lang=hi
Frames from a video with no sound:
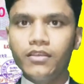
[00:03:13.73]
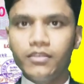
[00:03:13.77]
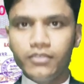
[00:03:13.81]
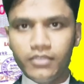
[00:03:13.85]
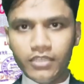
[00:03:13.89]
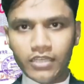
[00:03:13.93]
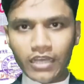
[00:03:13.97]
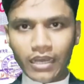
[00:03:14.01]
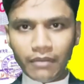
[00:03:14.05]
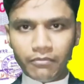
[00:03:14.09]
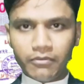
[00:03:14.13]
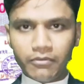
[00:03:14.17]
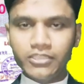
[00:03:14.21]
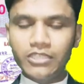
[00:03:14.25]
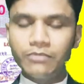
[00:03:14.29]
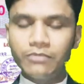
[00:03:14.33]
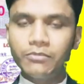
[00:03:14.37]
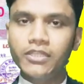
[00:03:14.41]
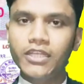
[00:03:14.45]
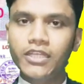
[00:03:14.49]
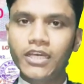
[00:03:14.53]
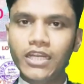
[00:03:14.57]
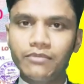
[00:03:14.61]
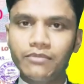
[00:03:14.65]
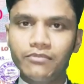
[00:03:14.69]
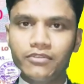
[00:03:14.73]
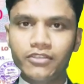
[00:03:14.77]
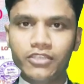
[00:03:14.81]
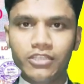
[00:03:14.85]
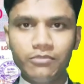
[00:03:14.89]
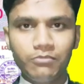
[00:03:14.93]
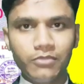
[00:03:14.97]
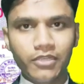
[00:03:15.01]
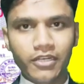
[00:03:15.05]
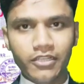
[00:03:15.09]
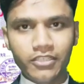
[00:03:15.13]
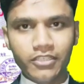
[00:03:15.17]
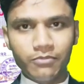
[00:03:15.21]
ये आपकी जिम्मेदारी बनती
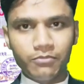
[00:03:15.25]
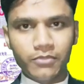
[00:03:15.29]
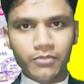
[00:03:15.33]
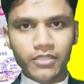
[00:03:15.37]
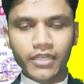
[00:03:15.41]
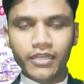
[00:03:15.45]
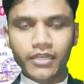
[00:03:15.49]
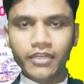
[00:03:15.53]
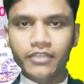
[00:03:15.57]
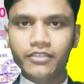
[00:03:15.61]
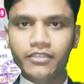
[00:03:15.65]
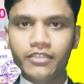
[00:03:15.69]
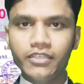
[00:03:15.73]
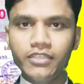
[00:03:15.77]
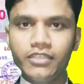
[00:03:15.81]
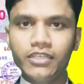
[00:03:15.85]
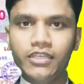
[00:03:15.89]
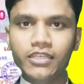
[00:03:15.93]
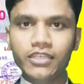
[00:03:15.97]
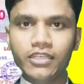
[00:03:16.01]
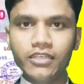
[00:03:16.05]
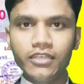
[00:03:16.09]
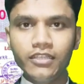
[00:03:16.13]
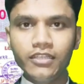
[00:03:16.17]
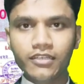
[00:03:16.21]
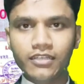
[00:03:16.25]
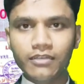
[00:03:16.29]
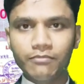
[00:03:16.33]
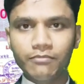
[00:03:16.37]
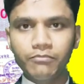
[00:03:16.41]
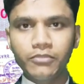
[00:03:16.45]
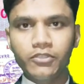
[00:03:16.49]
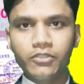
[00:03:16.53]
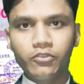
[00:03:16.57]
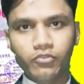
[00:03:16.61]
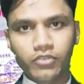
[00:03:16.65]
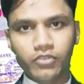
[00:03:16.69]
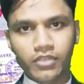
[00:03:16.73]
मेरी जिम्मेदारी इतनी है कि इन
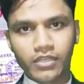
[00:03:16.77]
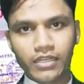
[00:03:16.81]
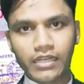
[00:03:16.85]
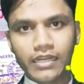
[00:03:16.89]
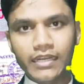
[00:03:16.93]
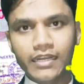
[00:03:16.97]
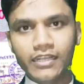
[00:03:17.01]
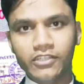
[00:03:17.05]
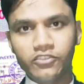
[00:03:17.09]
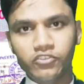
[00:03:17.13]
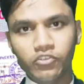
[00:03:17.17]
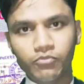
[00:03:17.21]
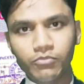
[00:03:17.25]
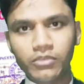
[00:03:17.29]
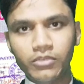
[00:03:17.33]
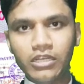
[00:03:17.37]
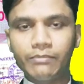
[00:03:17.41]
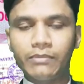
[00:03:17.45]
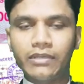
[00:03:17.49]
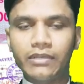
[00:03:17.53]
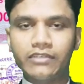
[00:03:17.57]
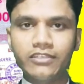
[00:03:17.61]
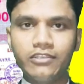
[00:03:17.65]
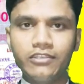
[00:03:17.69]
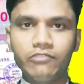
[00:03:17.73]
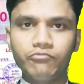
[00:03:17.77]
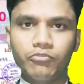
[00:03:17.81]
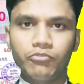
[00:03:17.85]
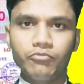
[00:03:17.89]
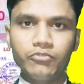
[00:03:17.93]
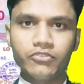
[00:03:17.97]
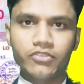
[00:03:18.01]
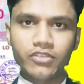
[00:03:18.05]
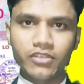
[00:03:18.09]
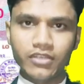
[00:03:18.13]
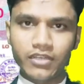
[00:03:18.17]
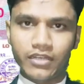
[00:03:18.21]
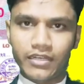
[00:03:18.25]
कंपनियों के रिगार्डिंग जो मेरे पास
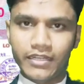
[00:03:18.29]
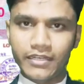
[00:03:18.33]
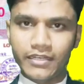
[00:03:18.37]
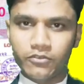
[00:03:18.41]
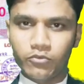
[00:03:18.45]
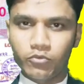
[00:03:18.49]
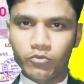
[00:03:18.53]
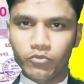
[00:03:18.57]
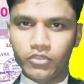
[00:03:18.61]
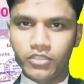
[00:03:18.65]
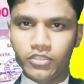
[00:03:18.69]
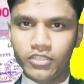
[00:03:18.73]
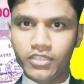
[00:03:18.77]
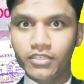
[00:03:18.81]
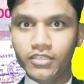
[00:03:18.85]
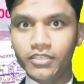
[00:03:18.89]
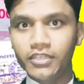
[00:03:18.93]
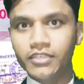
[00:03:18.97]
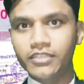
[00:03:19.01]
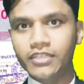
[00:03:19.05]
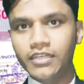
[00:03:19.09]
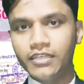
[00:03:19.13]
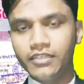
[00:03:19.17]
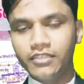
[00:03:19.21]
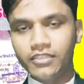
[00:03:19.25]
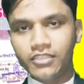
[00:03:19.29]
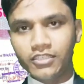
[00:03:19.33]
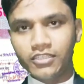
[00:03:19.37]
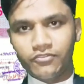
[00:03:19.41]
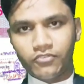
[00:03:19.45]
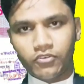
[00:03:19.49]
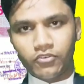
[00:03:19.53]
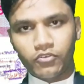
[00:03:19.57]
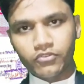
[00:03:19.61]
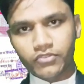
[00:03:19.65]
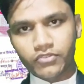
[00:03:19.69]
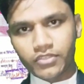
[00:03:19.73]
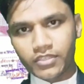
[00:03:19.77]
इन्फॉर्मेशन कलेक्ट होती है डेटा एंट्री
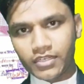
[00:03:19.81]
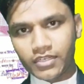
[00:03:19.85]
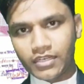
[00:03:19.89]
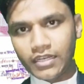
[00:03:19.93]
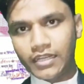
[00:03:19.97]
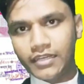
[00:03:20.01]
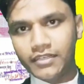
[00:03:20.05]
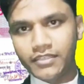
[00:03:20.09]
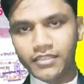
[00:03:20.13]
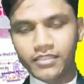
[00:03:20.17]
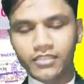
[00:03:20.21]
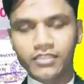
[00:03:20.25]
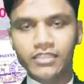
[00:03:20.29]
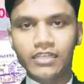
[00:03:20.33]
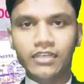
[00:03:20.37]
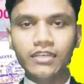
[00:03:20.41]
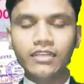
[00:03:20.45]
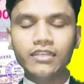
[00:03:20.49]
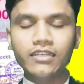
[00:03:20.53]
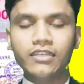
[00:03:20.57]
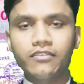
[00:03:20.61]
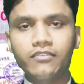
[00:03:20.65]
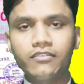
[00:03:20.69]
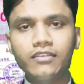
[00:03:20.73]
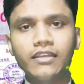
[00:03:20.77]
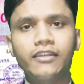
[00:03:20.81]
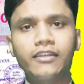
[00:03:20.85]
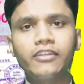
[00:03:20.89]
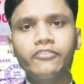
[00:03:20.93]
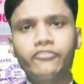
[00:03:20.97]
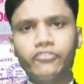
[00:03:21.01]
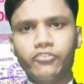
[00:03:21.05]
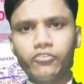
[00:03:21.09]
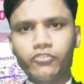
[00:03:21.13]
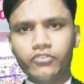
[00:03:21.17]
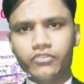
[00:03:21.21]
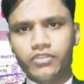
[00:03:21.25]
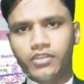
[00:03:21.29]
फ्रॉड से रिलेटेड या किसी अन्य
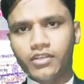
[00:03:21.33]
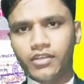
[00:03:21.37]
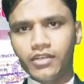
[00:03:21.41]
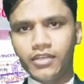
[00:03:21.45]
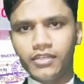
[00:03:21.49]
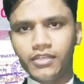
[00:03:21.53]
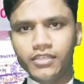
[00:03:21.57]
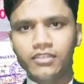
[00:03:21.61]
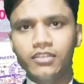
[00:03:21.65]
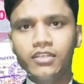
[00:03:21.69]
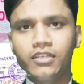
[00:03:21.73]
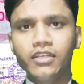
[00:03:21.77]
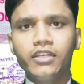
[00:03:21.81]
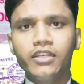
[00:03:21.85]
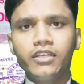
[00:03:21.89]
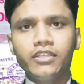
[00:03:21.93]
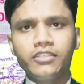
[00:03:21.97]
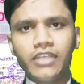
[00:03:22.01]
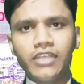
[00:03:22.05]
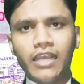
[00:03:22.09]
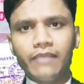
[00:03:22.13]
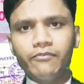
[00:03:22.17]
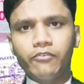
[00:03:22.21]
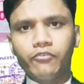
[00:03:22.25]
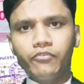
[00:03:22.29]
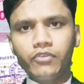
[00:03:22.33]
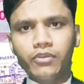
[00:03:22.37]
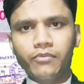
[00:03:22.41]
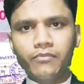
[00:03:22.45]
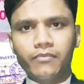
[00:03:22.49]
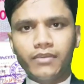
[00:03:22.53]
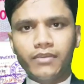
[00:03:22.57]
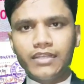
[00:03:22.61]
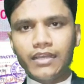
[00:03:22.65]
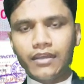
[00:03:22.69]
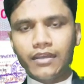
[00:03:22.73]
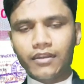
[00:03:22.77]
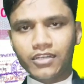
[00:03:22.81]
फ्रॉड से रिलेटेड चाहे वो बिग
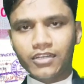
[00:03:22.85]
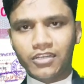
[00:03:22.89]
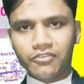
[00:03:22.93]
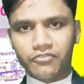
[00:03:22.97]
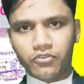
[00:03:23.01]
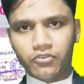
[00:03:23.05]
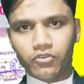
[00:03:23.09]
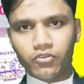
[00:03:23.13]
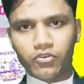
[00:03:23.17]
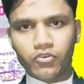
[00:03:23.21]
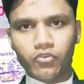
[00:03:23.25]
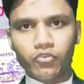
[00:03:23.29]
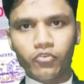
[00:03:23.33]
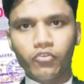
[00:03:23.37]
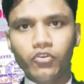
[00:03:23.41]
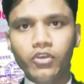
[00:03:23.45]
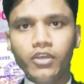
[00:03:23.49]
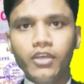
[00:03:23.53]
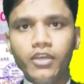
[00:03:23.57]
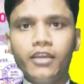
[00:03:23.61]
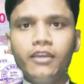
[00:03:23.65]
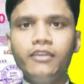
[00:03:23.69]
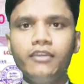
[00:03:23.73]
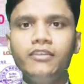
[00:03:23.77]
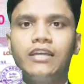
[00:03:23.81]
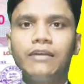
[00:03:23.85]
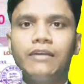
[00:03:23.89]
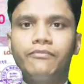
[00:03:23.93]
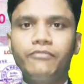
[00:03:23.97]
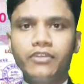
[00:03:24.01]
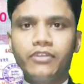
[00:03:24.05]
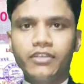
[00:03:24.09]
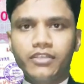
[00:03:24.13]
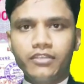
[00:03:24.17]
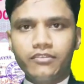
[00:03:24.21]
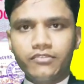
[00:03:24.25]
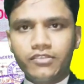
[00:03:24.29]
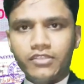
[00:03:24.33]
बाजार का फ्रॉड हो या
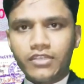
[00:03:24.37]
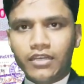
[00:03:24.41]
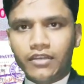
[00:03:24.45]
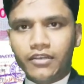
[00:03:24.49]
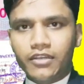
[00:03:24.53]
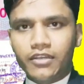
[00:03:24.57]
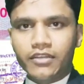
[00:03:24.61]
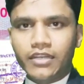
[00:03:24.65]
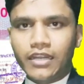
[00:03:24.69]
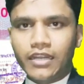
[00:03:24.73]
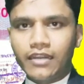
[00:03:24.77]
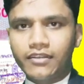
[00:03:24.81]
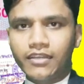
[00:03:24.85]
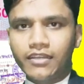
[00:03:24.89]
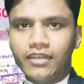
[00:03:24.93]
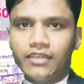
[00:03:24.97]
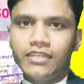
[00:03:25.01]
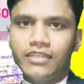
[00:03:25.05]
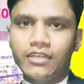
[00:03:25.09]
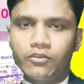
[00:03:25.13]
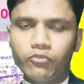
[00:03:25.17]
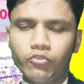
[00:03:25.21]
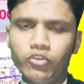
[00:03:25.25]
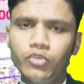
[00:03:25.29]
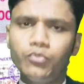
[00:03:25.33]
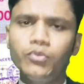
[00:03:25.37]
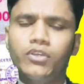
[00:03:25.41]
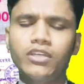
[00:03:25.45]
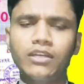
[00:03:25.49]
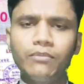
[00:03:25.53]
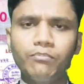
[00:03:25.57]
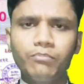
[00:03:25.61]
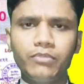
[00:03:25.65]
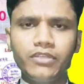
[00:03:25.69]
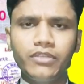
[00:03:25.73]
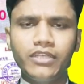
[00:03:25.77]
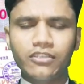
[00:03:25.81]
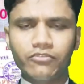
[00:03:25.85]
फिर किसी अन्य टाटा या कोई भी
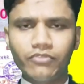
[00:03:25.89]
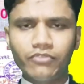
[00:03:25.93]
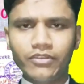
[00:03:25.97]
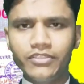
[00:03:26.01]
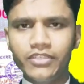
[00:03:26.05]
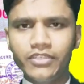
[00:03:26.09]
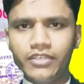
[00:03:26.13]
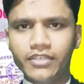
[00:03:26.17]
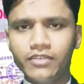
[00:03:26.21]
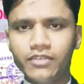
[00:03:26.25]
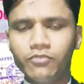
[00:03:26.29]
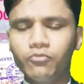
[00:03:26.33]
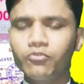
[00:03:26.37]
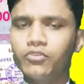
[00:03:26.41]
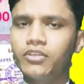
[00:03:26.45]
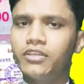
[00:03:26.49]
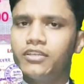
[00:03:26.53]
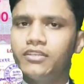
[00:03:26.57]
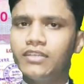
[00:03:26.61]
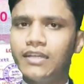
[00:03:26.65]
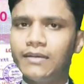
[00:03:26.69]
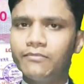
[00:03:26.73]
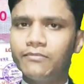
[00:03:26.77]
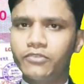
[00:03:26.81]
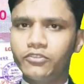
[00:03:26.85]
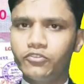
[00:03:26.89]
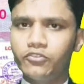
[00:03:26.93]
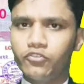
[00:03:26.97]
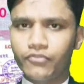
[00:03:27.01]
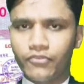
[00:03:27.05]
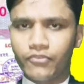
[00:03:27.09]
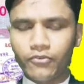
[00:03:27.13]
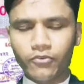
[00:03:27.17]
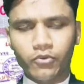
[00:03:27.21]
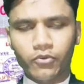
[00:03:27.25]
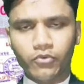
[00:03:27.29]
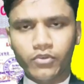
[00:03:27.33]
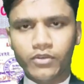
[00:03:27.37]
कंपनी एक्सपाइजर है उनके नाम से जो
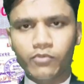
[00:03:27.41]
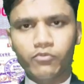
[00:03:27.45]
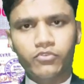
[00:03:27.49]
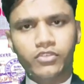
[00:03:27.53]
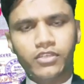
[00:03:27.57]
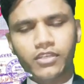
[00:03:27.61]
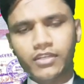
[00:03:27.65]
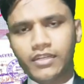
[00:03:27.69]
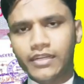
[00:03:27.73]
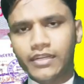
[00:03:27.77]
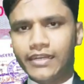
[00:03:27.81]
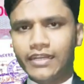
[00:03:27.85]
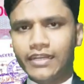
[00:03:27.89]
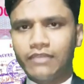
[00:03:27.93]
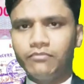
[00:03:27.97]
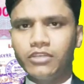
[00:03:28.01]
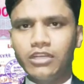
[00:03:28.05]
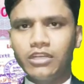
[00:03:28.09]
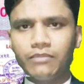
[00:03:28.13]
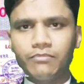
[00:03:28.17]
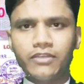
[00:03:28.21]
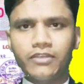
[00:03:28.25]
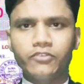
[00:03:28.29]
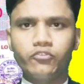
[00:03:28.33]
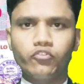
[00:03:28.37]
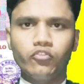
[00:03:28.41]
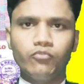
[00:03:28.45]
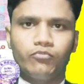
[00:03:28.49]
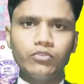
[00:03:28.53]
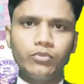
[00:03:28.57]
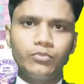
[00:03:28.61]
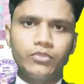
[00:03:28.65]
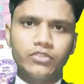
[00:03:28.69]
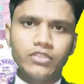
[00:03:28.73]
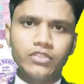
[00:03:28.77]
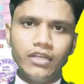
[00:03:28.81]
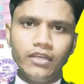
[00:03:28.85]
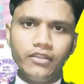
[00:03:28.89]
फ्रॉड हो रहा है उसके रिगार्डिंग मेरे पास जो
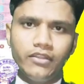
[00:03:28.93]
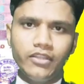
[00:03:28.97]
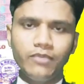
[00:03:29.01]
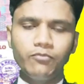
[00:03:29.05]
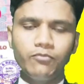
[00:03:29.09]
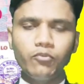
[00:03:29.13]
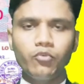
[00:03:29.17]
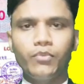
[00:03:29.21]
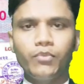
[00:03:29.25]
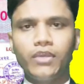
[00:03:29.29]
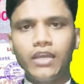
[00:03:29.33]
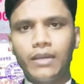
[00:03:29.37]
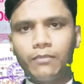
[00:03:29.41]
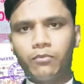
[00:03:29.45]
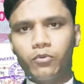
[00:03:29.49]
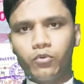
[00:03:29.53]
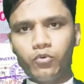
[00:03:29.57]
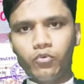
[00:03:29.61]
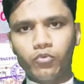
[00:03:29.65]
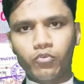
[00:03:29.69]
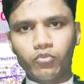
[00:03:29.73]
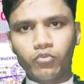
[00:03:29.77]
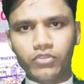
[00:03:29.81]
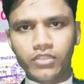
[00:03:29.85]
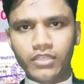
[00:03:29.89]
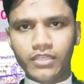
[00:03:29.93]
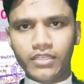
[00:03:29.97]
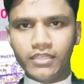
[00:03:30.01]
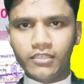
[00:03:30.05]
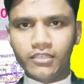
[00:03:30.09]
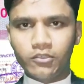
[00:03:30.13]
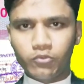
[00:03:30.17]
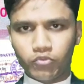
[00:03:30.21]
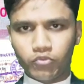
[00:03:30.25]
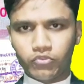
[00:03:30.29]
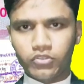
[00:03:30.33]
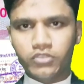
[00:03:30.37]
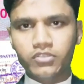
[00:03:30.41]
इन्फॉर्मेशन आती है वो मैं आप लोगों को देने
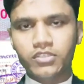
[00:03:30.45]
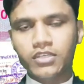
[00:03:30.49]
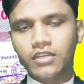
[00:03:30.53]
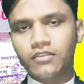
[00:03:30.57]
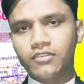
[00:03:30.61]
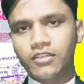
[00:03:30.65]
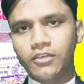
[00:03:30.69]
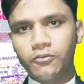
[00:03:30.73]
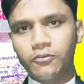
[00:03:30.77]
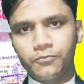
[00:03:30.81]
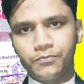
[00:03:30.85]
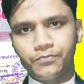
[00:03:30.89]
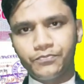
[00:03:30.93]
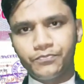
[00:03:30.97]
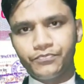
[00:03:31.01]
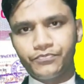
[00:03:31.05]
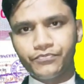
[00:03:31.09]
की कोशिश करता हूँ